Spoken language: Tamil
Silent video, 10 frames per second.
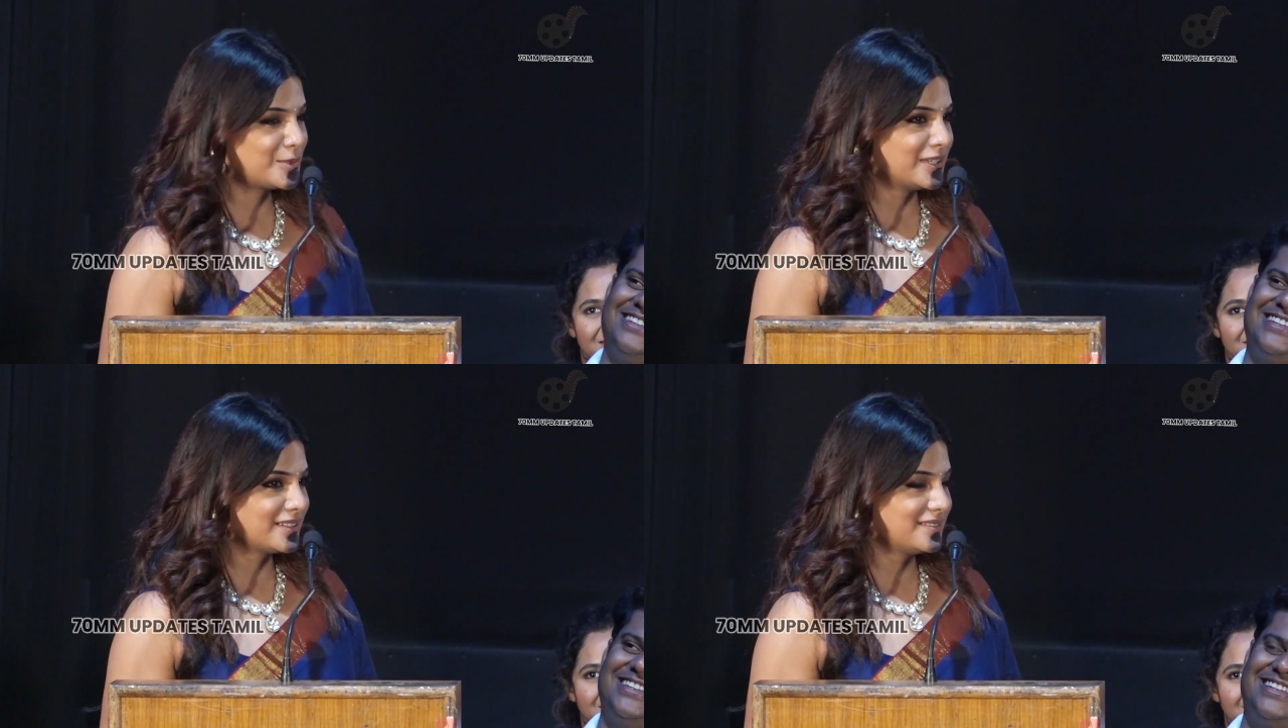
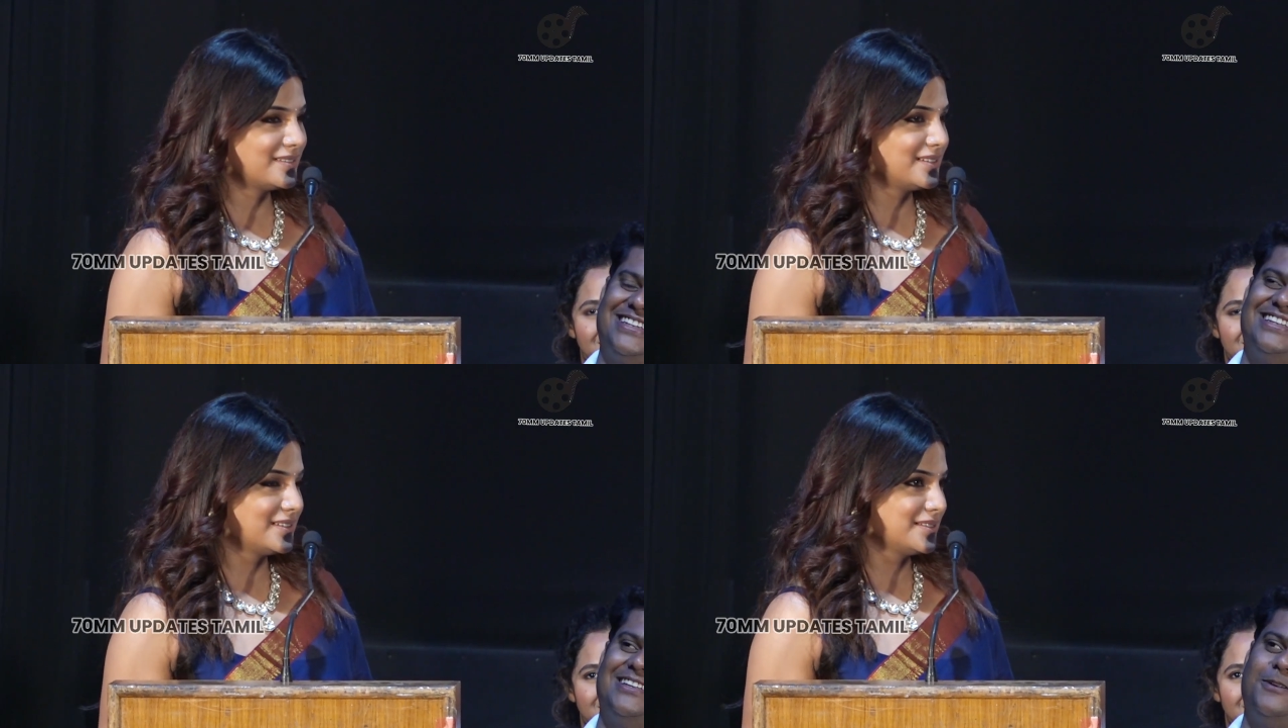சொன்னாங்க
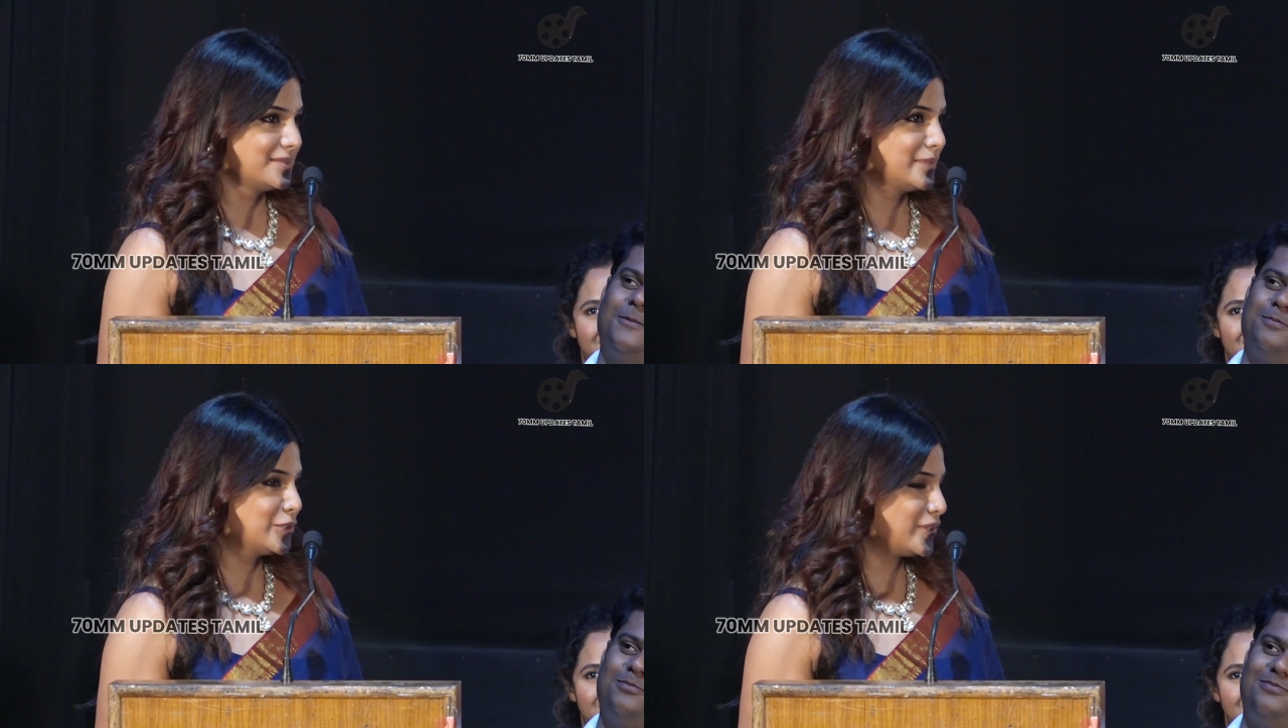
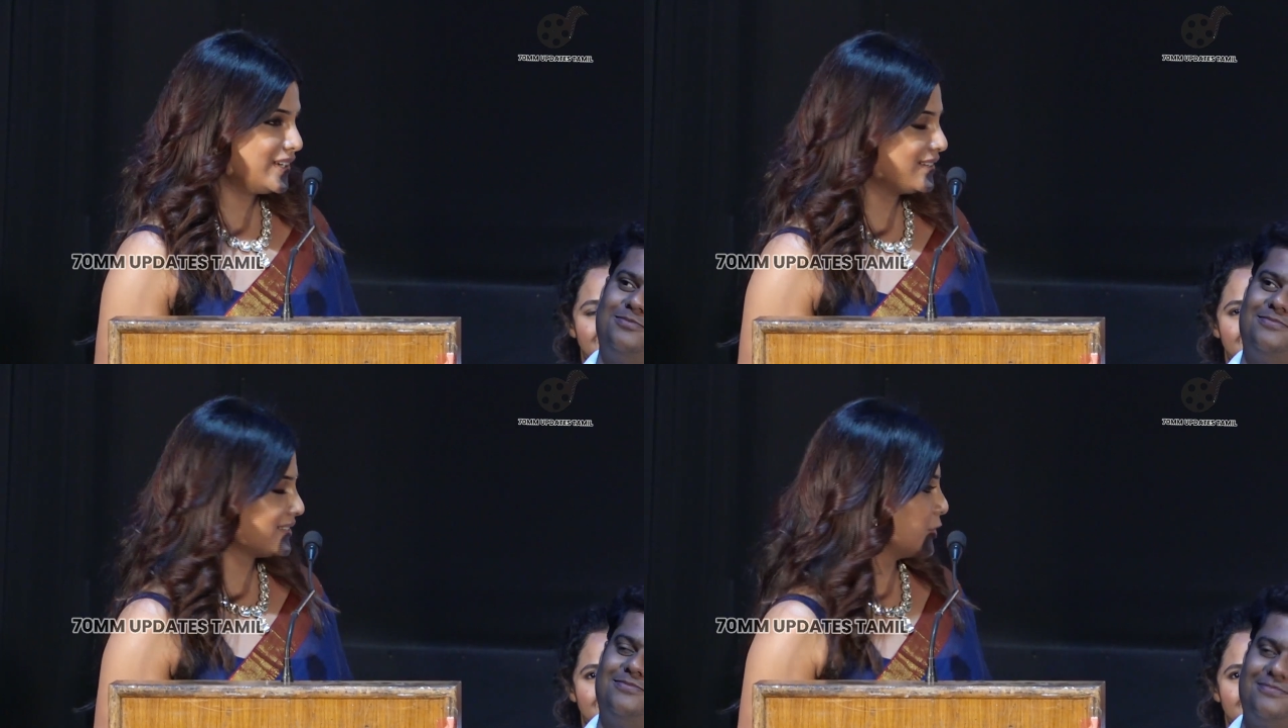
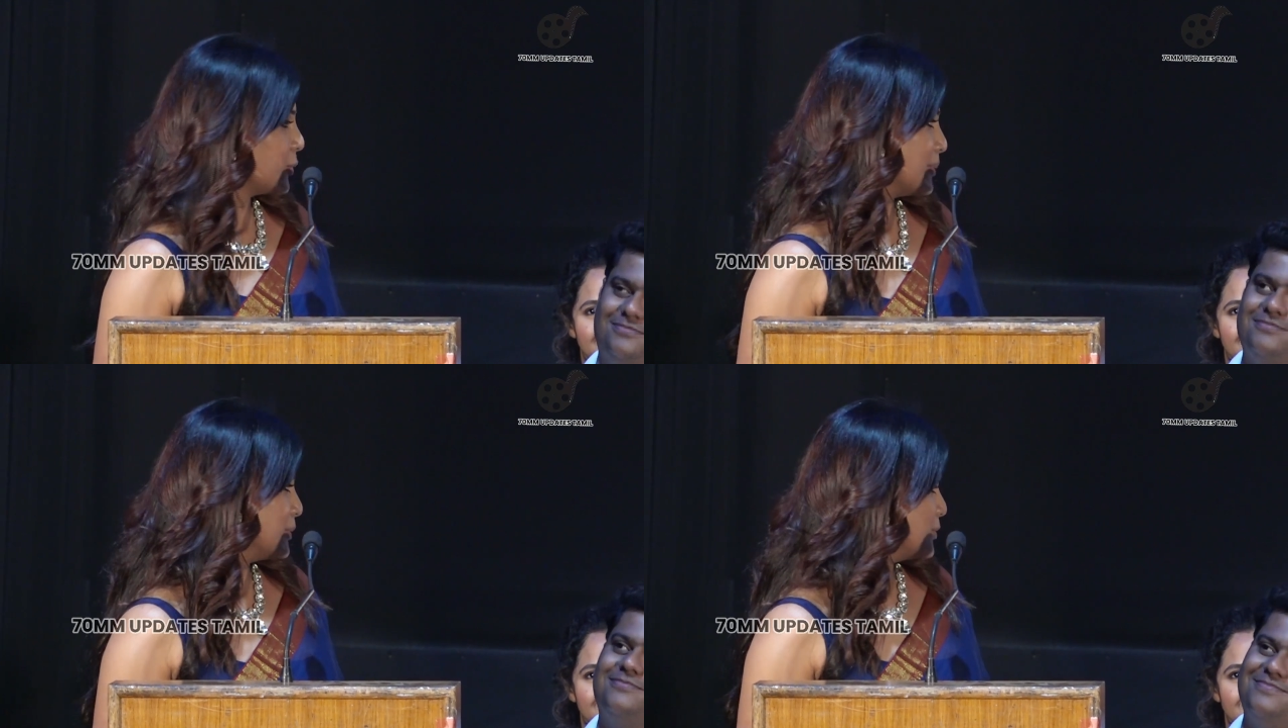மதுரையிலேருந்து
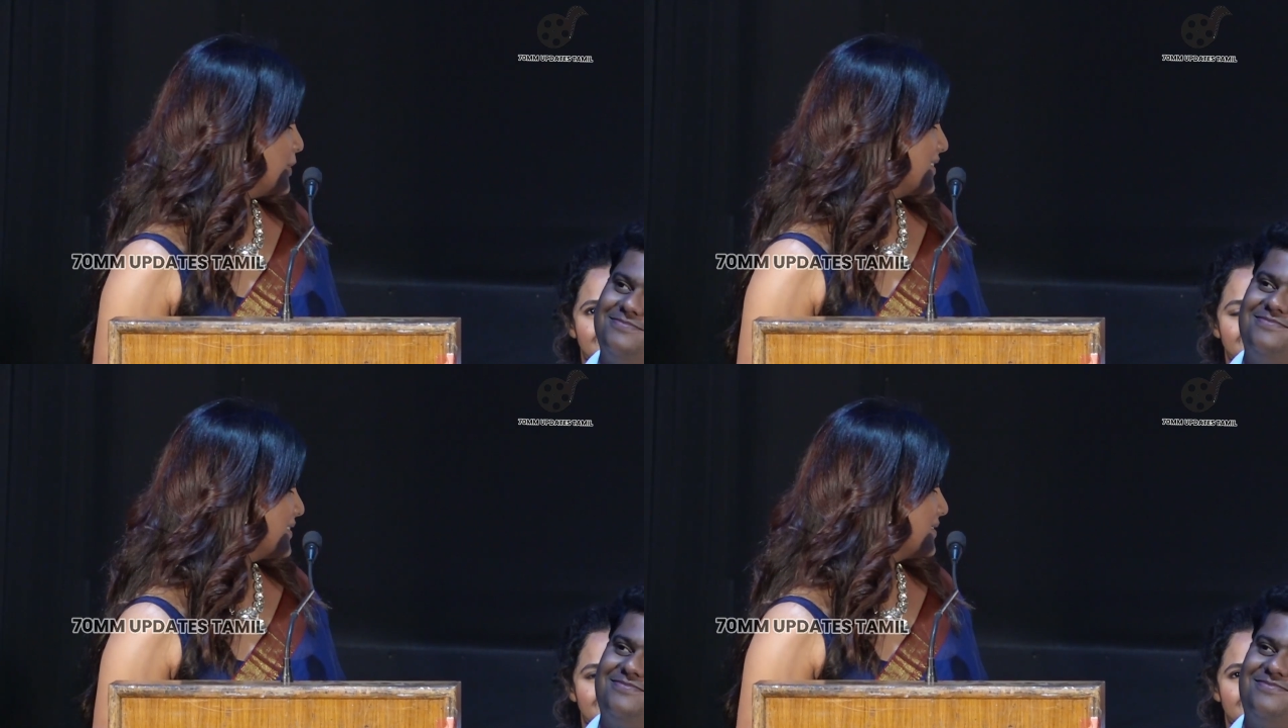
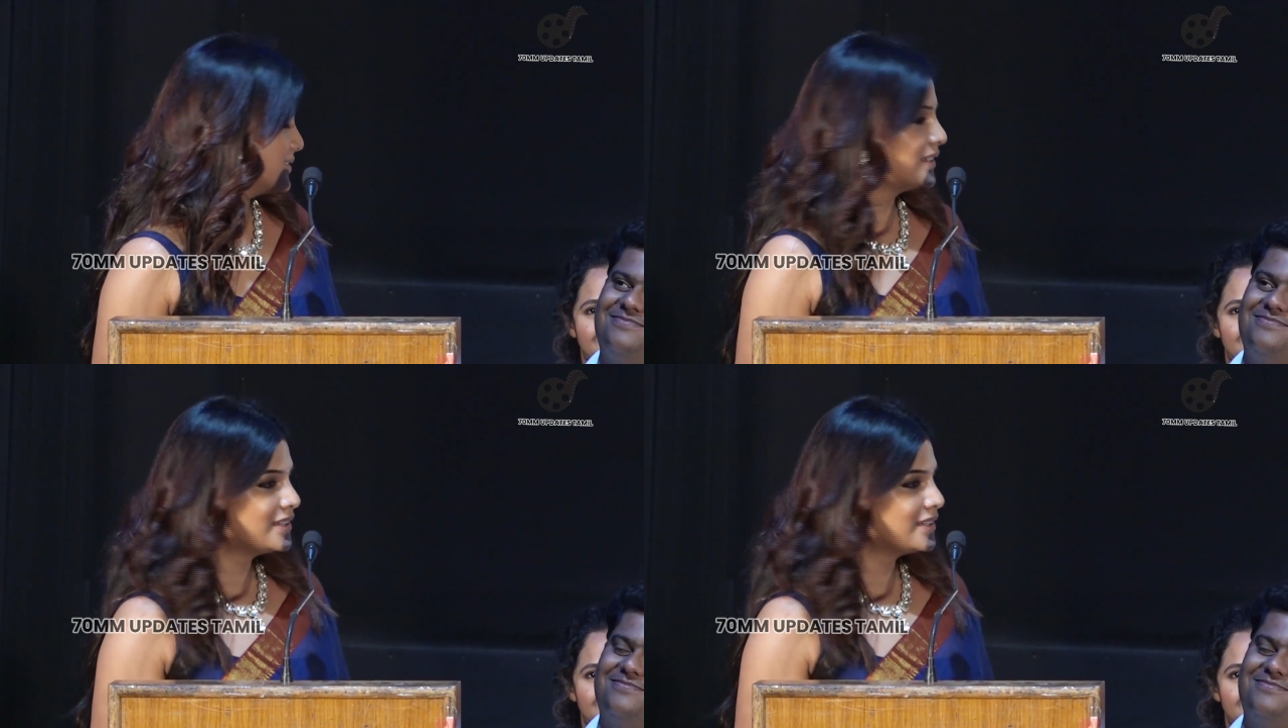கோயம்புத்தூர்லேருந்து